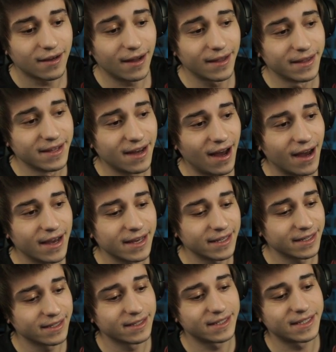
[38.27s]
kanlı ay
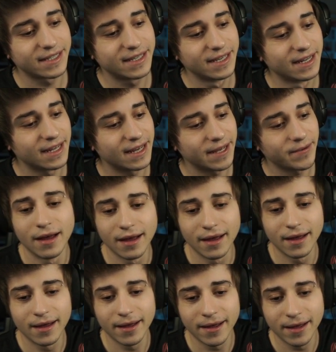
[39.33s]
skin'i
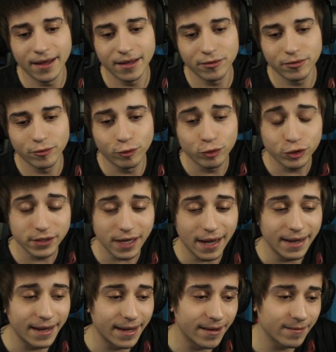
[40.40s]
ee, 9
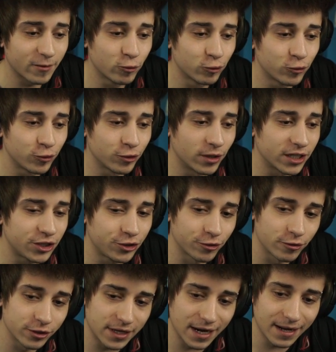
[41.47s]
tane kutuyu
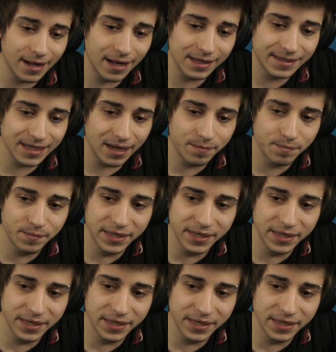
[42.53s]
açıyoruz arkadaşlar.